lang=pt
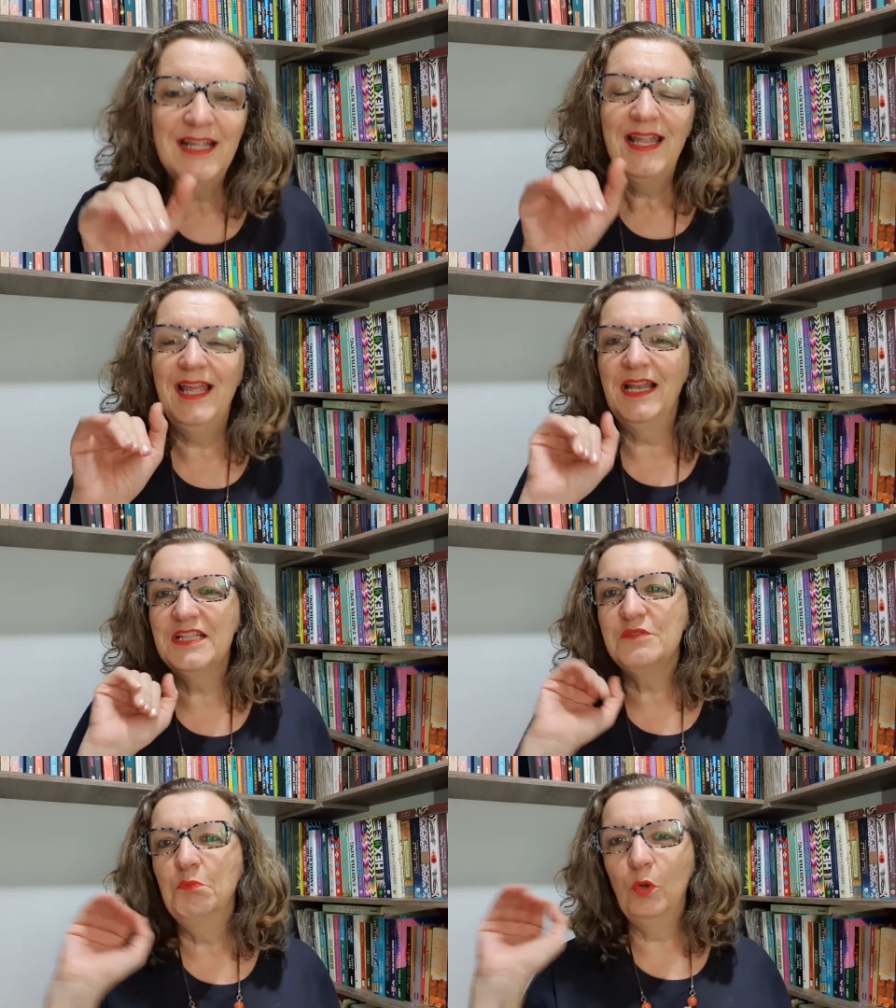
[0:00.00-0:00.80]

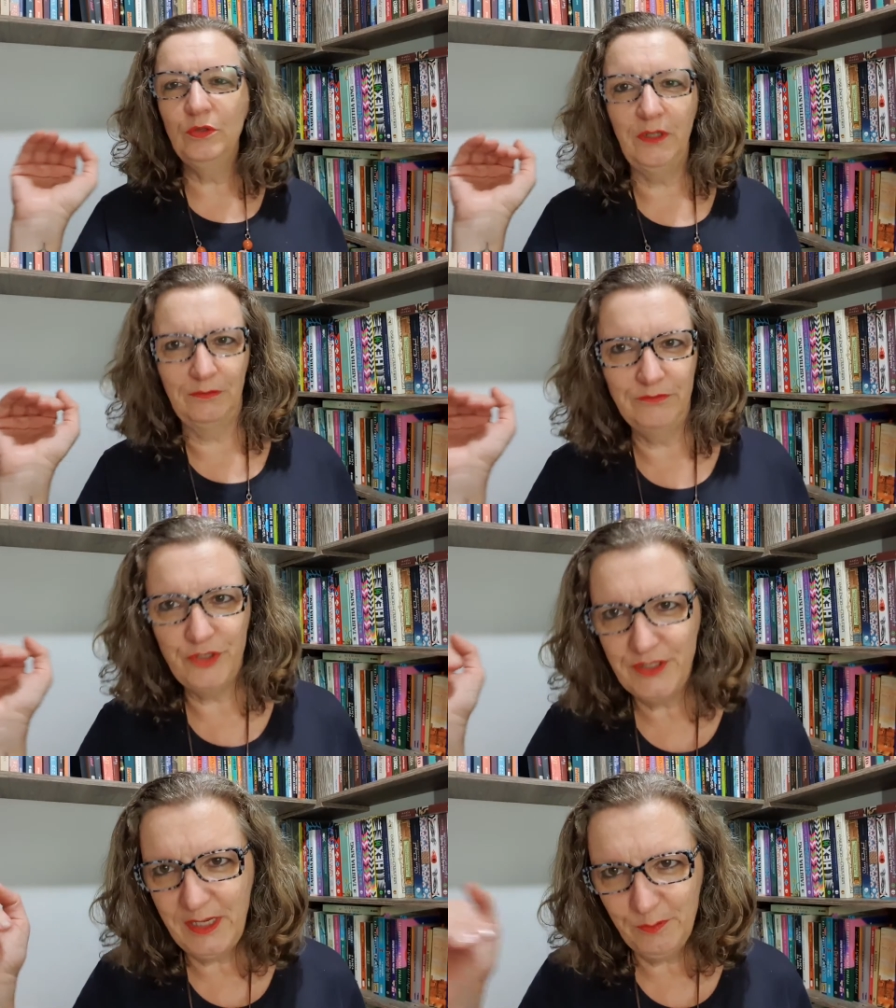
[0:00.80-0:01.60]
Elas mudam de
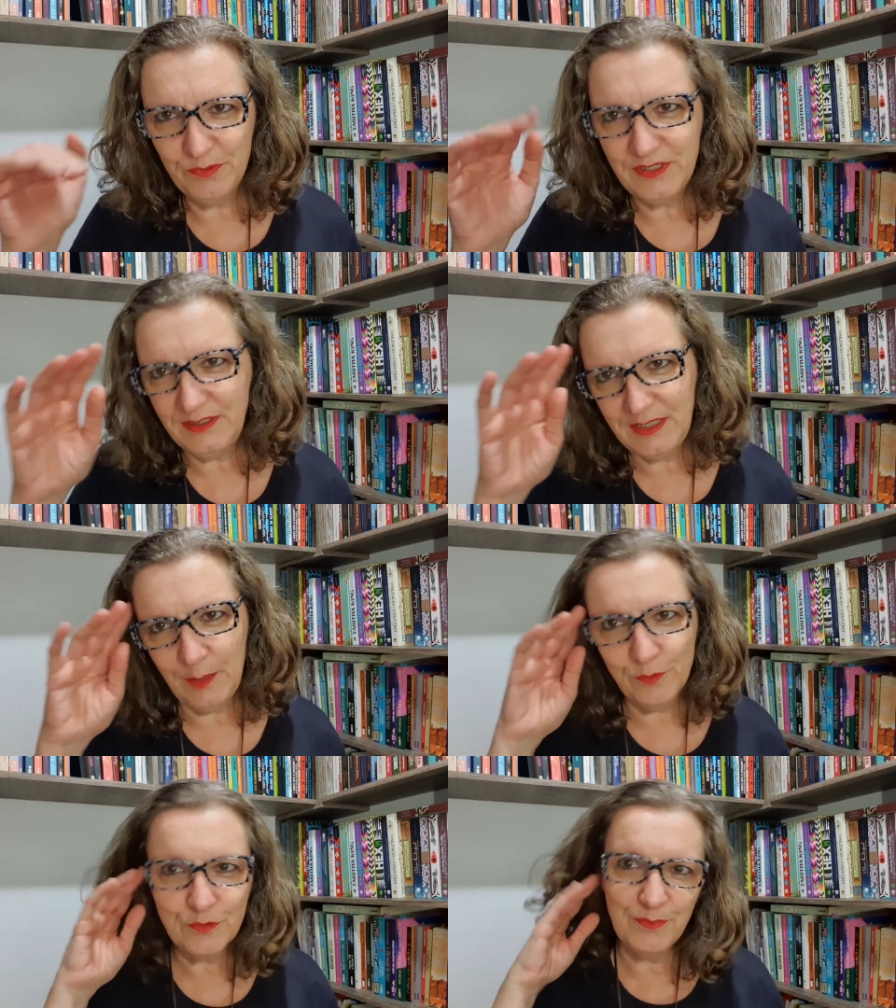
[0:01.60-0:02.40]
tempos em
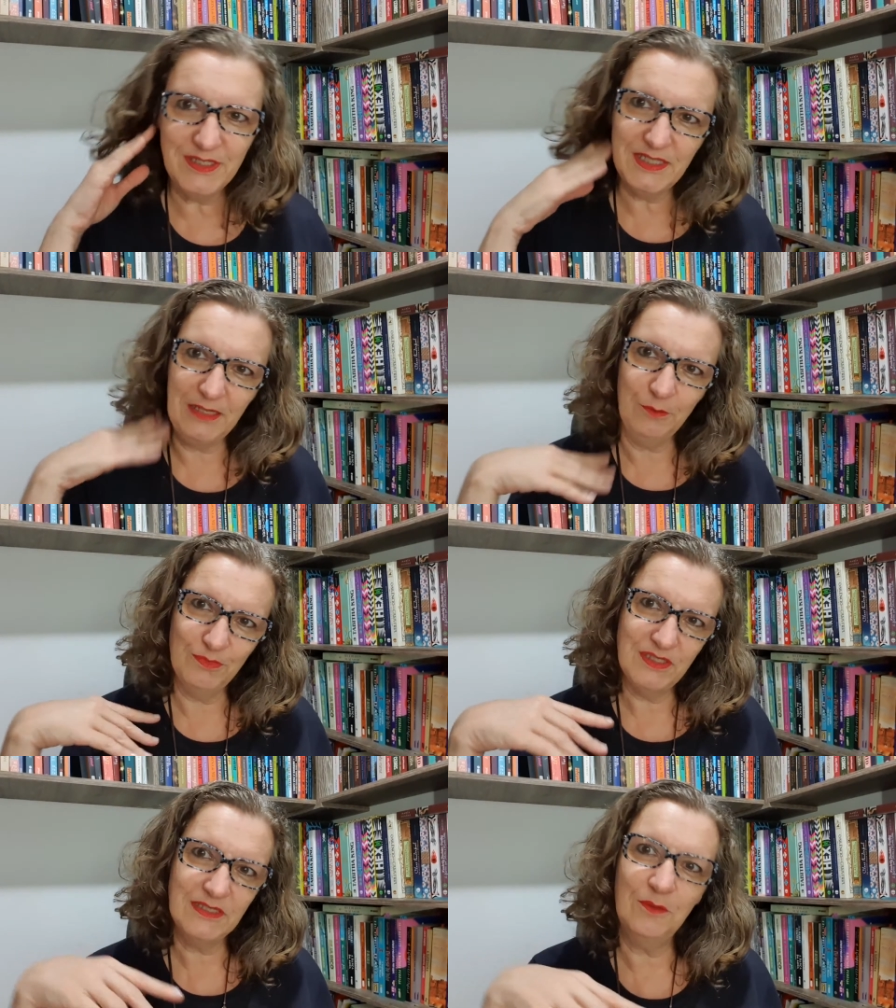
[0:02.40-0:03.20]
tempos, mas tem
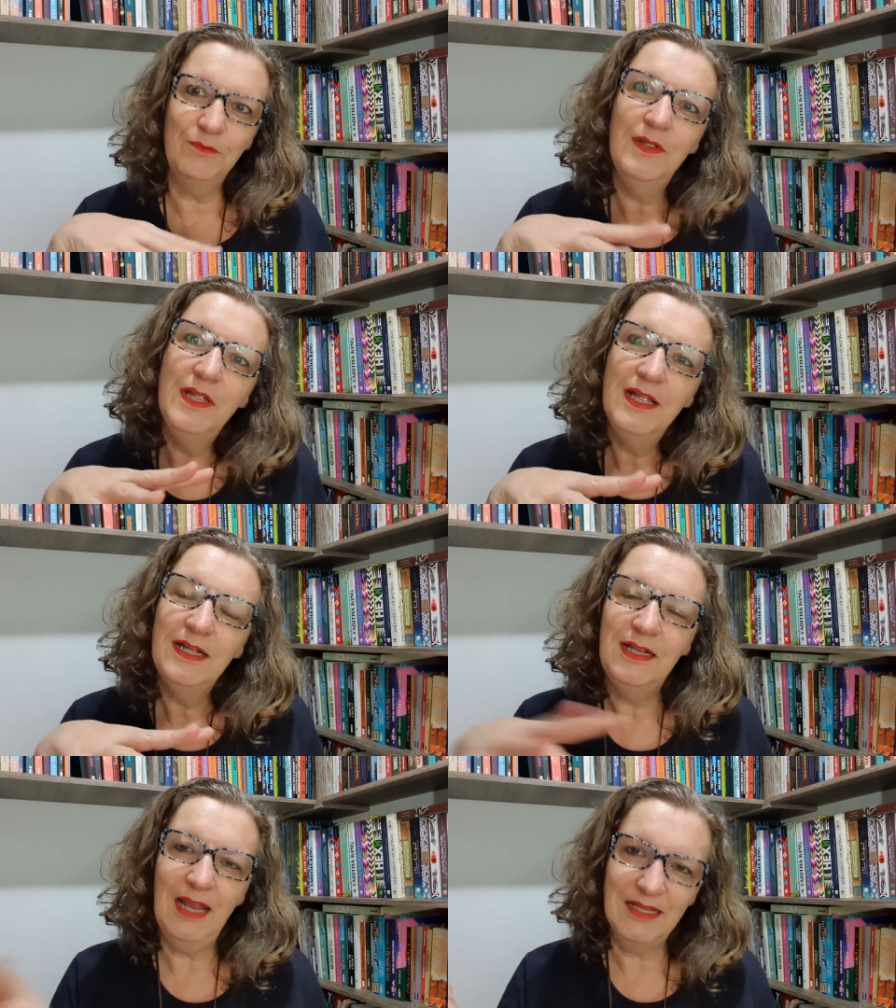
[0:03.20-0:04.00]
umas que são
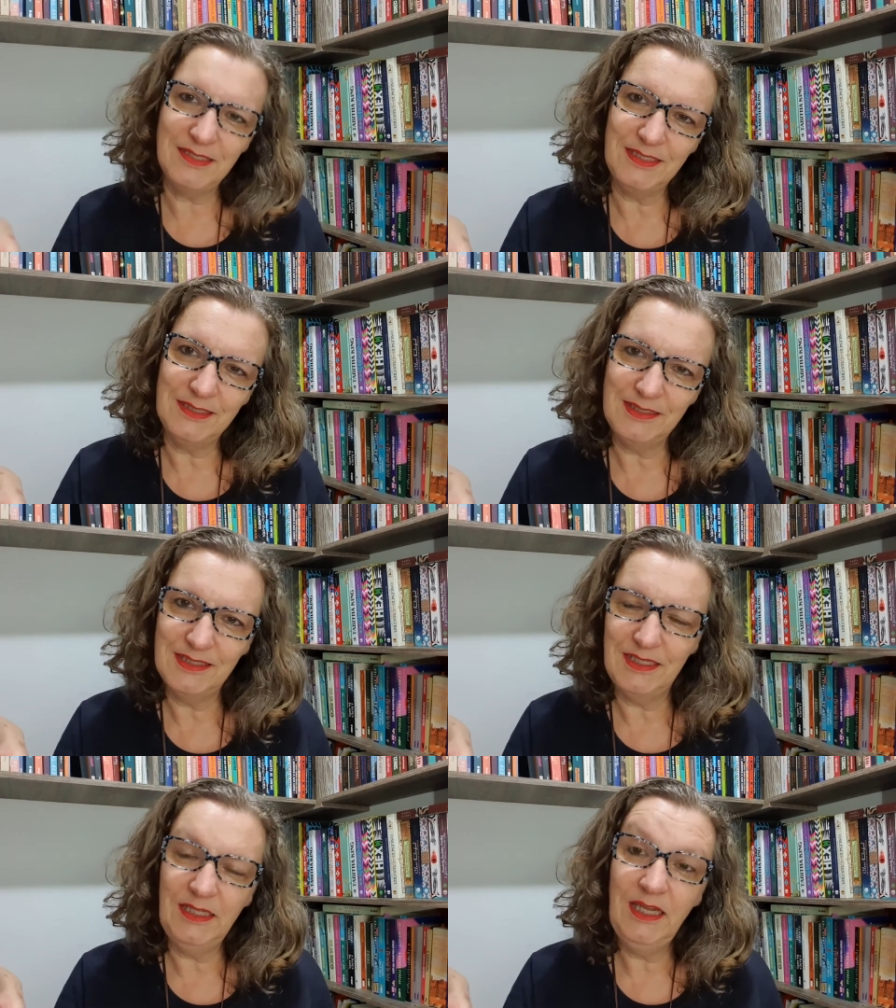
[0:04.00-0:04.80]
clássicas.
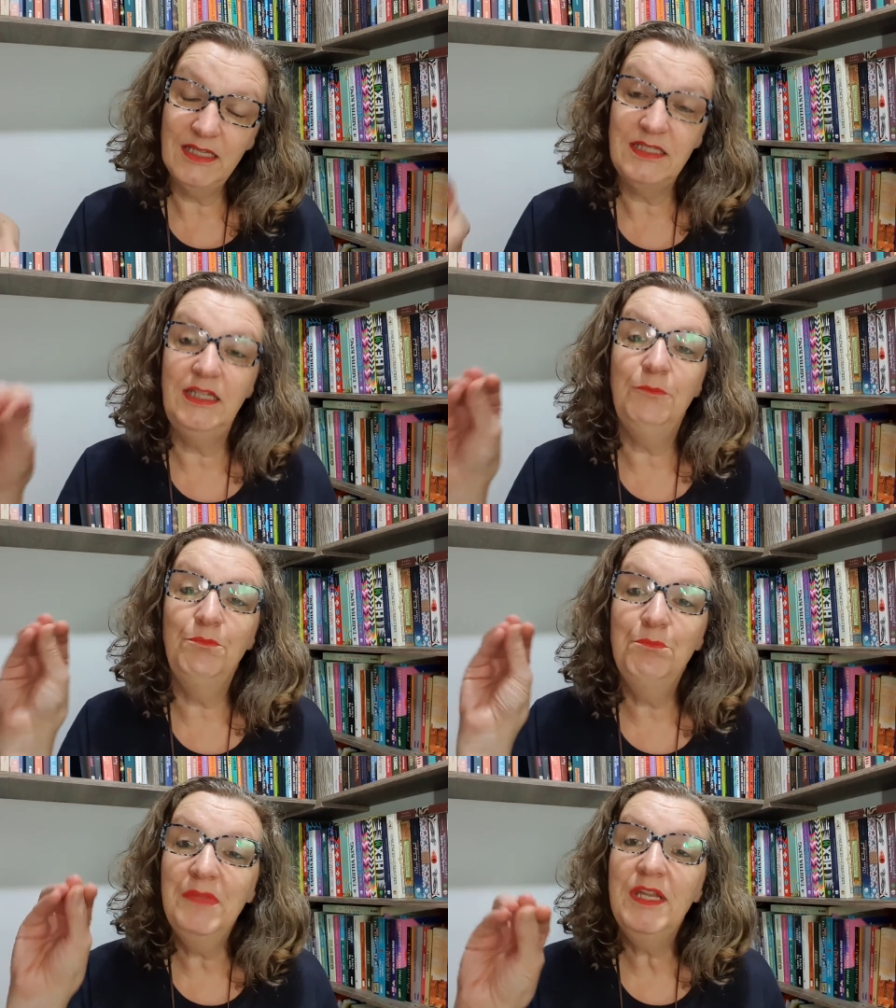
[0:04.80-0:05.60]
E as que
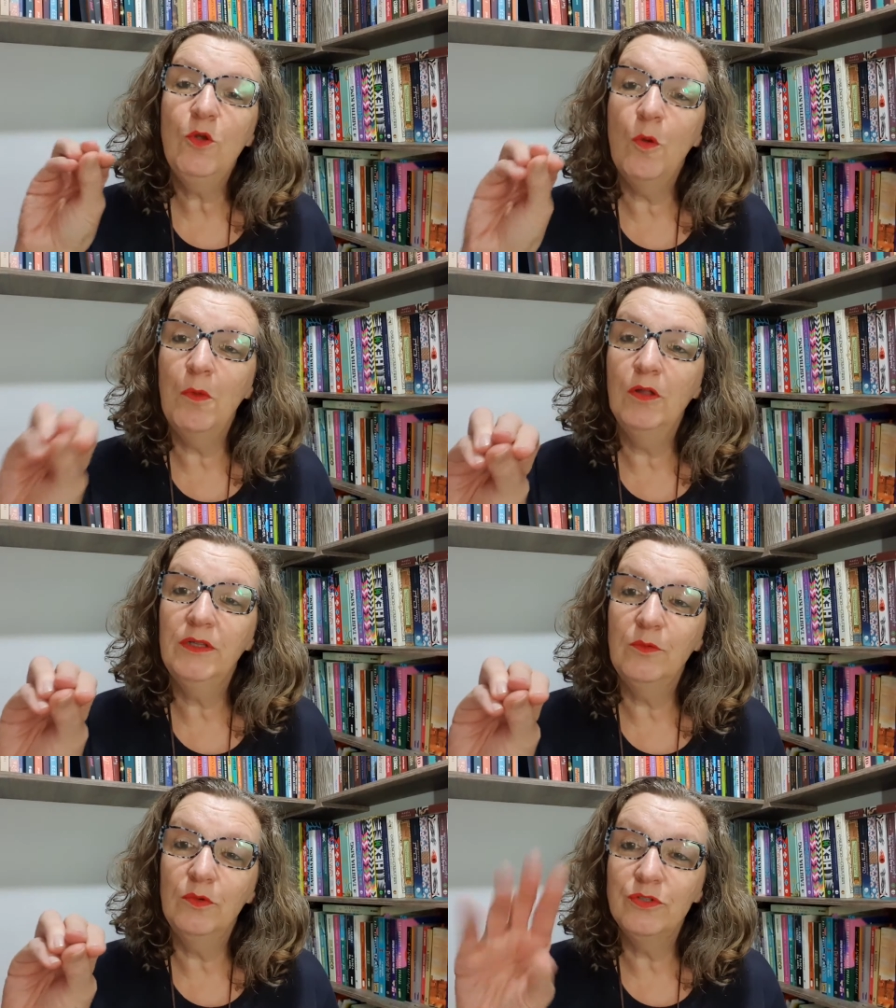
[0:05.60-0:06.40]
me
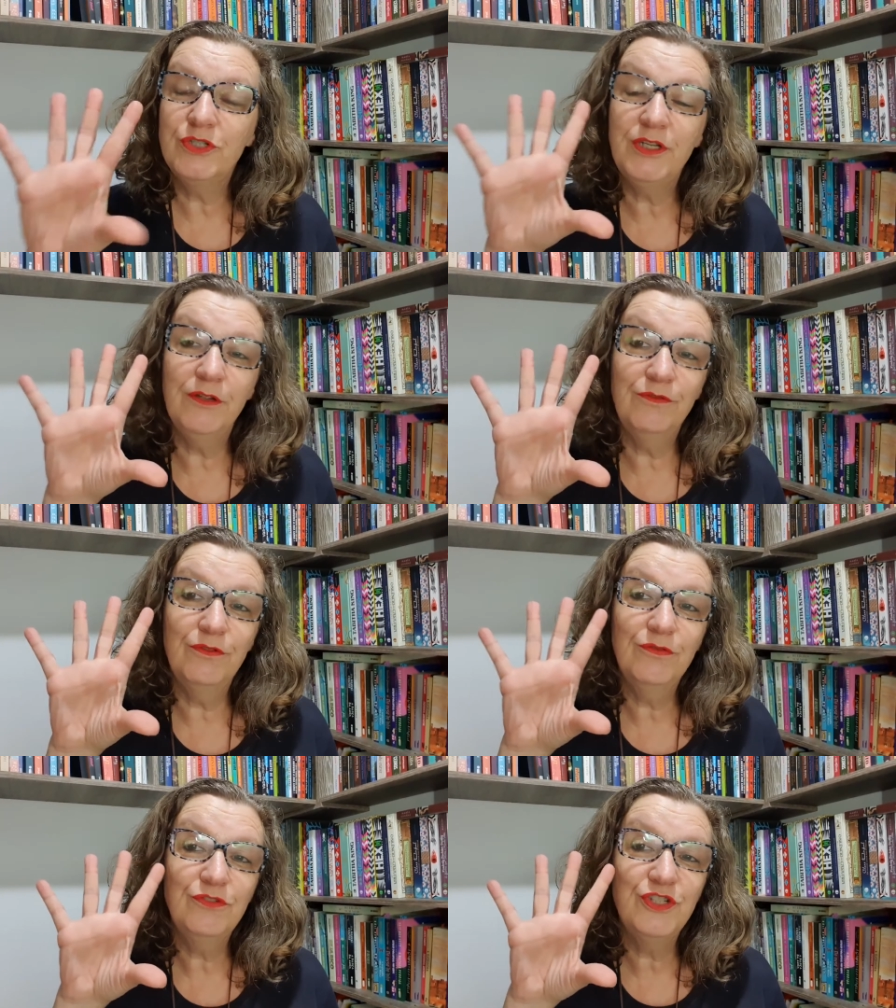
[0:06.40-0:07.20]
incomodam hoje, eu
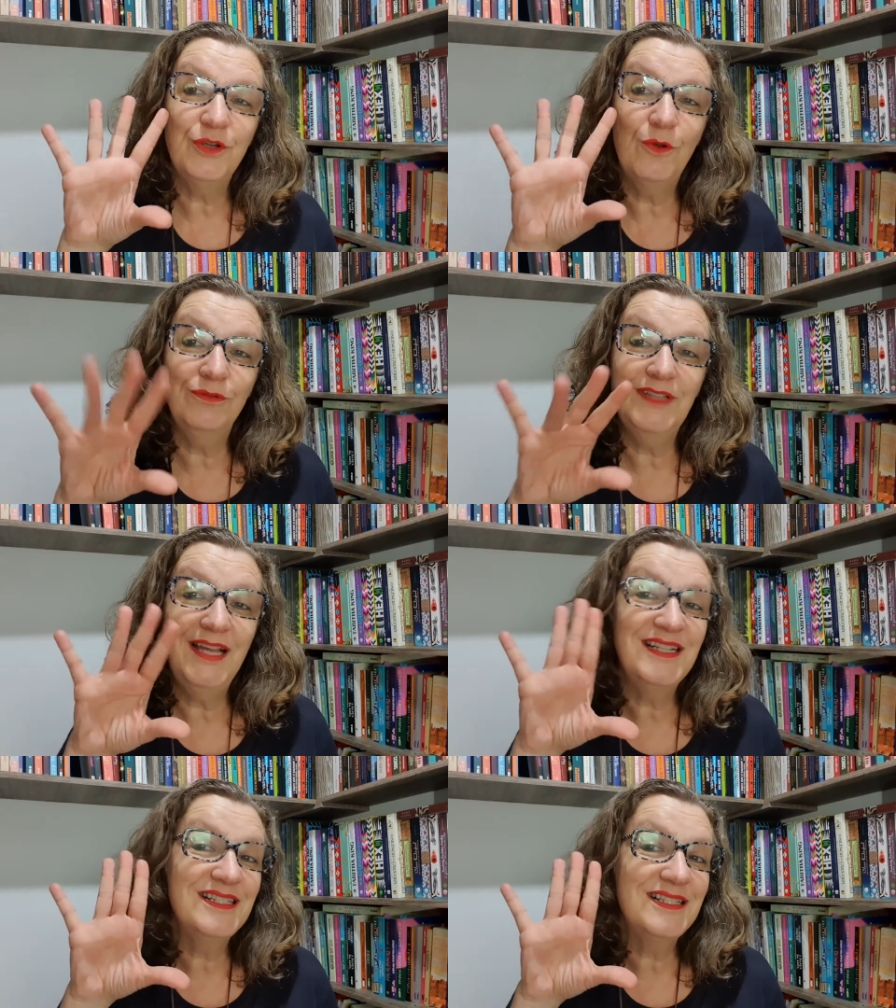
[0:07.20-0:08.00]
vou te
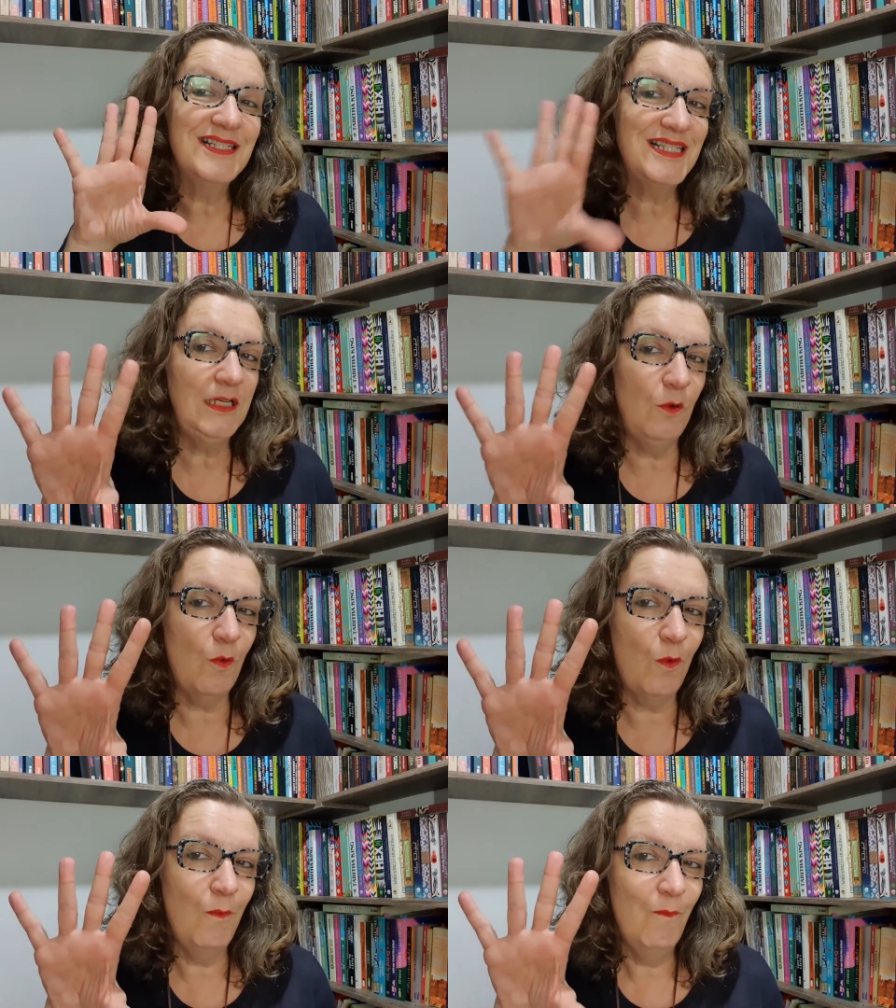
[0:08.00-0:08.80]
contar cinco.